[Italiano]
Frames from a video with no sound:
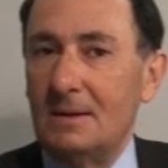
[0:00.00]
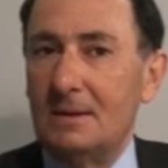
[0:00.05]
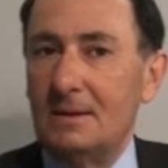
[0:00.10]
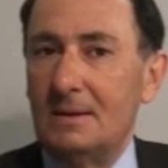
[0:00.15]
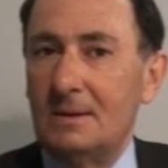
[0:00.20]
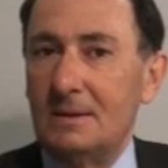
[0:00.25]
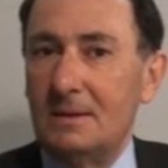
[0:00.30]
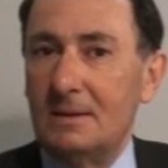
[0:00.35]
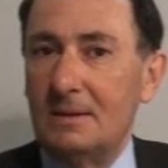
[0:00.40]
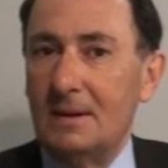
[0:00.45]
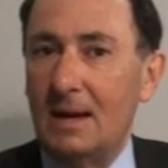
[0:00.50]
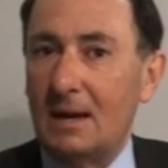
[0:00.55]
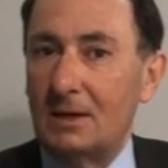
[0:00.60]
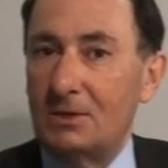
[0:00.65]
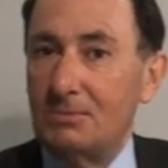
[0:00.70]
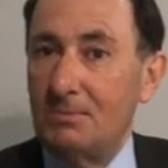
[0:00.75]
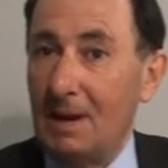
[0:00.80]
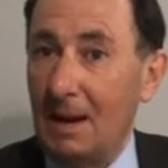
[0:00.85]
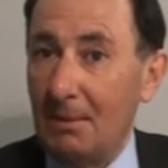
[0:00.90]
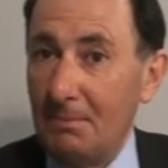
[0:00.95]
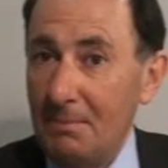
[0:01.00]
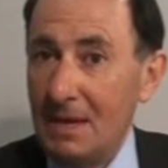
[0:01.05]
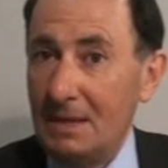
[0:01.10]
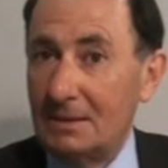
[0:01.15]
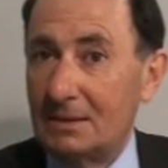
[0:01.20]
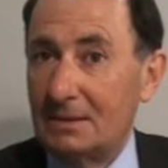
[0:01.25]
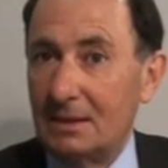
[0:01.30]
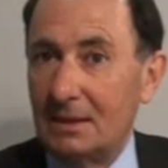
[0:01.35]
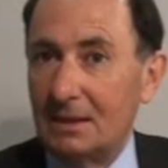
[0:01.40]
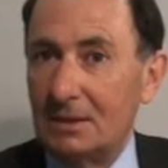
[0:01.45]
eh,
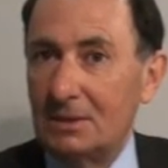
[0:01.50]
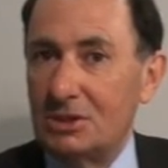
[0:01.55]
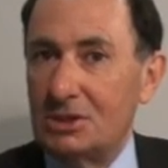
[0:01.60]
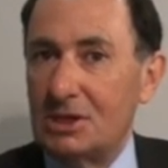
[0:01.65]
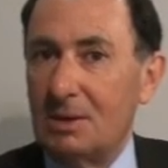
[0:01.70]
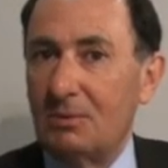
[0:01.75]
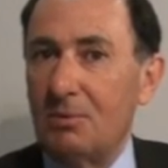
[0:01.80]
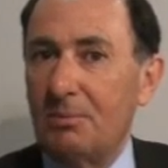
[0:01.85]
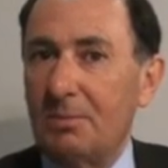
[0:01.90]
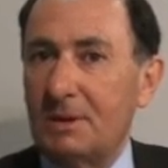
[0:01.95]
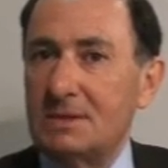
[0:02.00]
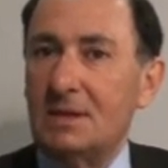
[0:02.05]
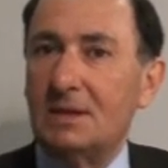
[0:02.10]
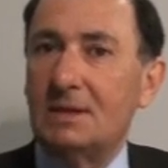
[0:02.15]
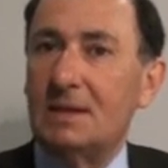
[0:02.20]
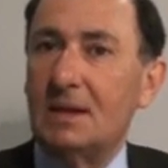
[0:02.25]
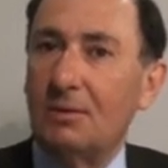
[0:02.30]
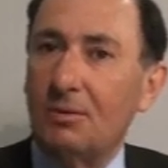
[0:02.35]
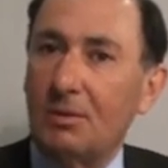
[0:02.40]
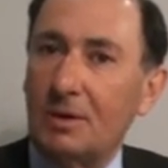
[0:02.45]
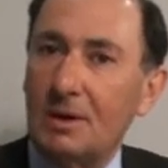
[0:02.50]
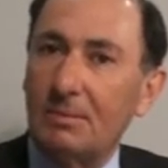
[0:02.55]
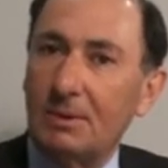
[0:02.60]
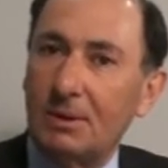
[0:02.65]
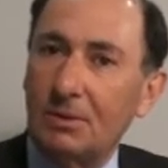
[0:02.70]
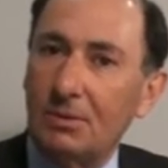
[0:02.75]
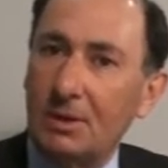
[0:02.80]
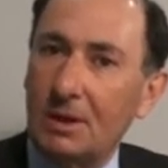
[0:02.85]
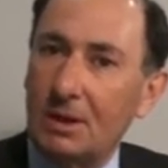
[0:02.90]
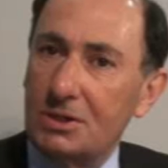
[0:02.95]
ammettere diciamo, un paziente con
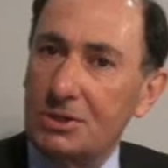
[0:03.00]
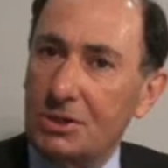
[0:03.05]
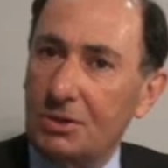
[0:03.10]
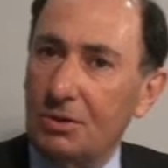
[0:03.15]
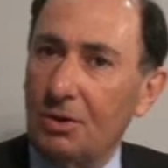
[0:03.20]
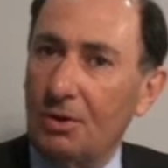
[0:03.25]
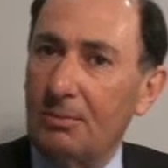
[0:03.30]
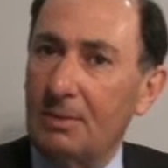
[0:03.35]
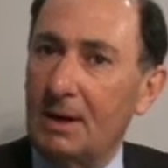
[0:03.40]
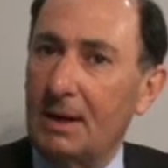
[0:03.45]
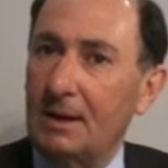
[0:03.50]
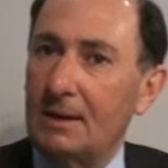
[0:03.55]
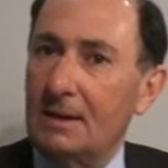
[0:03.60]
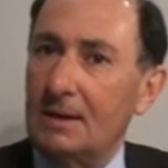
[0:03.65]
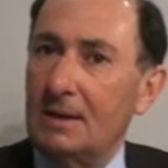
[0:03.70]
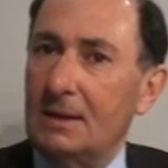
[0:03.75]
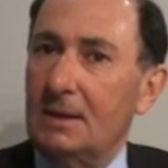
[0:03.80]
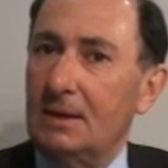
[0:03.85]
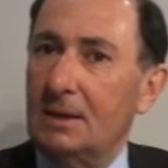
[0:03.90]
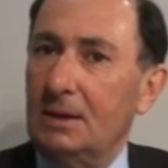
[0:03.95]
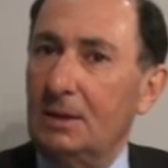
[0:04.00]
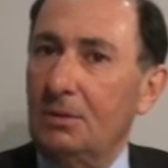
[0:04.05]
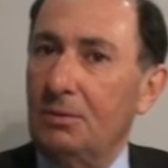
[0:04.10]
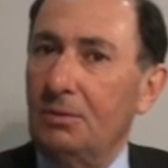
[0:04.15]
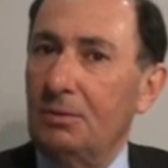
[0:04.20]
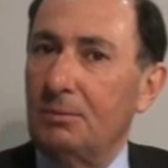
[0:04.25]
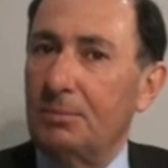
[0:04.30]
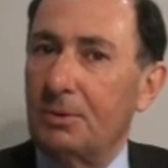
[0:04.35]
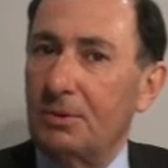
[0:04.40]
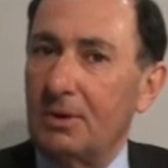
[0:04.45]
epatocarcinoma in
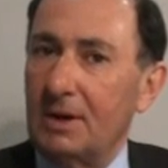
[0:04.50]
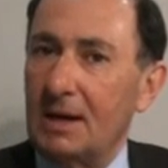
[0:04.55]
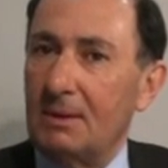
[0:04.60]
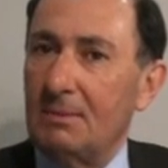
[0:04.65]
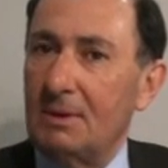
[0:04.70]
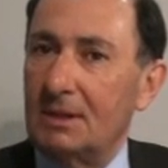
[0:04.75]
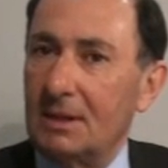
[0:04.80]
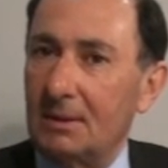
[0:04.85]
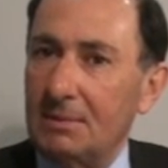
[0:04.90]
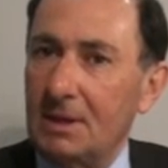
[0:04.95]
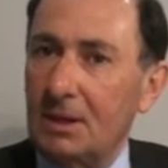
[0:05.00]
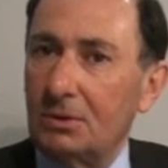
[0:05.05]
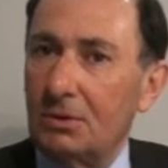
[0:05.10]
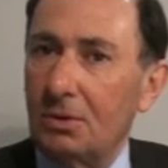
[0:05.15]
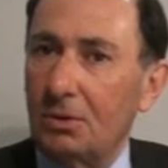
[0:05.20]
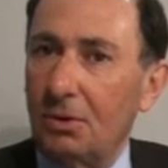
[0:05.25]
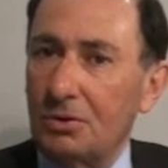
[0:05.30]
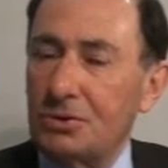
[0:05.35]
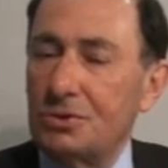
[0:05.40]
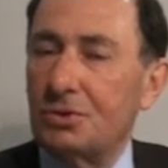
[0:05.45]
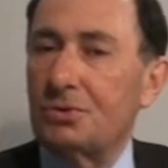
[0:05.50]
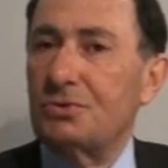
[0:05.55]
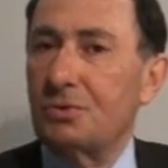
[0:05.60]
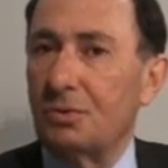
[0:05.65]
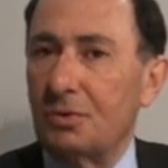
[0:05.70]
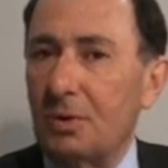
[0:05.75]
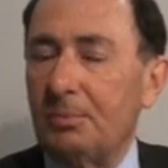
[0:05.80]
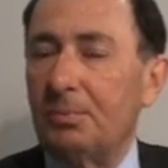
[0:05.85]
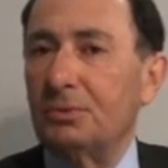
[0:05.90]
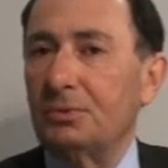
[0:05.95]
un programma trapiantologico
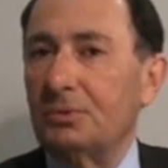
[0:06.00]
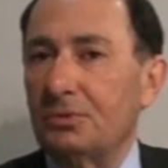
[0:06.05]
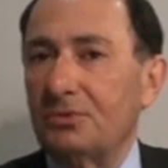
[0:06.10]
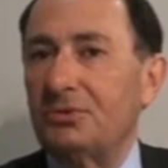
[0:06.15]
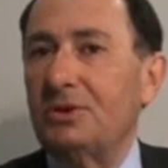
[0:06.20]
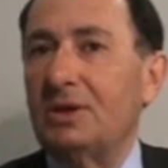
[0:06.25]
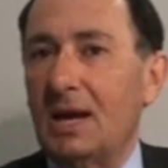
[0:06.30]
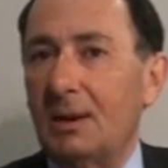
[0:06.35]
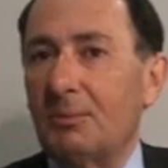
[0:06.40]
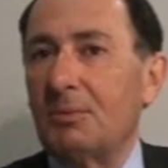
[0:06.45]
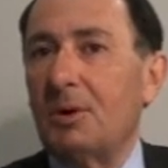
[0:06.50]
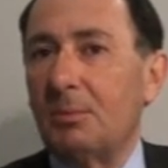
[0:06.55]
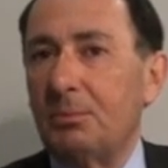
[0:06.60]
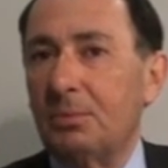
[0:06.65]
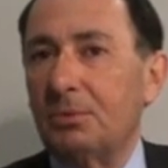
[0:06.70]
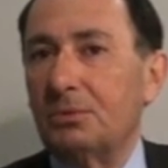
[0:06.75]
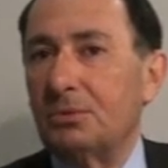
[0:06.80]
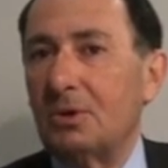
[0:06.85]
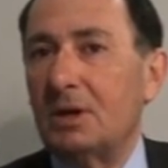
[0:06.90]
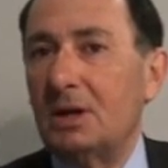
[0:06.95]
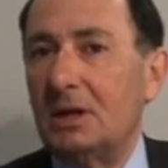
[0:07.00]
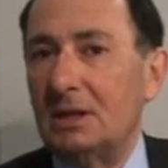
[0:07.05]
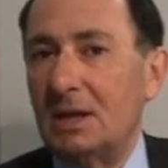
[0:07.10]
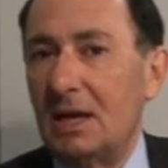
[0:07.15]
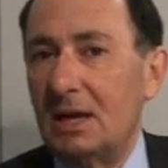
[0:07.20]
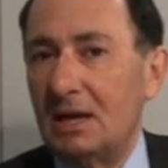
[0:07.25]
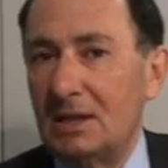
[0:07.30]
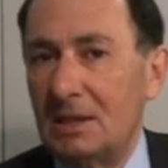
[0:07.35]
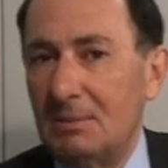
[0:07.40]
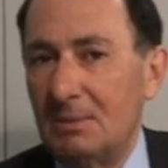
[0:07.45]
sono appunto, si chiamano appunto
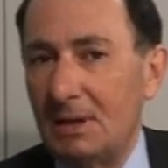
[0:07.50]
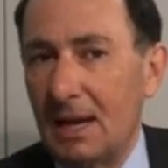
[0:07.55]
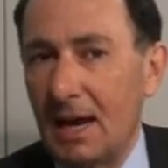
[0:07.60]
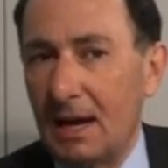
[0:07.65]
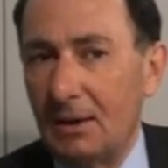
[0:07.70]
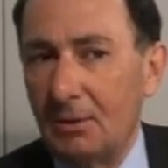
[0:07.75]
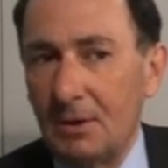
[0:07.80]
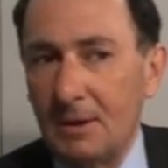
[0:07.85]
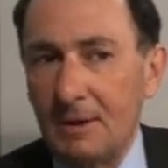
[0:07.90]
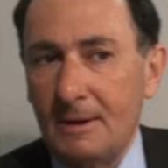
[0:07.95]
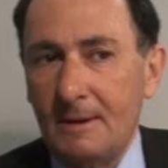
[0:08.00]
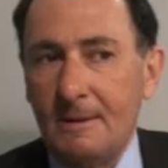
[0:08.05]
criteri di Milano.